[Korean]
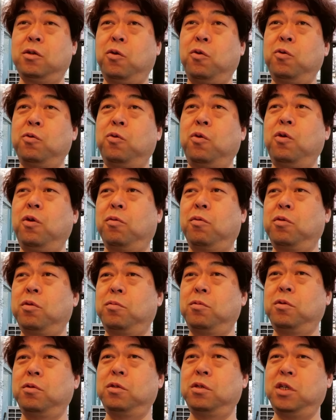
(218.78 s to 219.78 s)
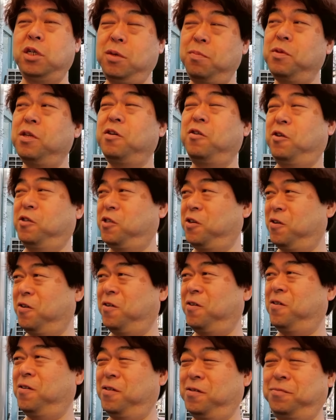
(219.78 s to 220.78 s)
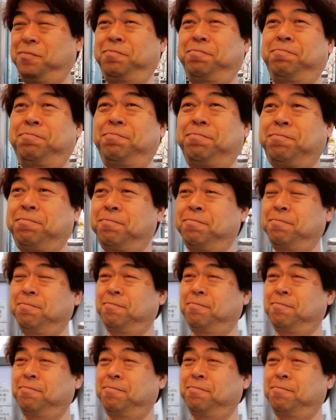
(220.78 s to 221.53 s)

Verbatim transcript: 들어온 돈이 없으면 이제 힘든 거죠. 그러니까요.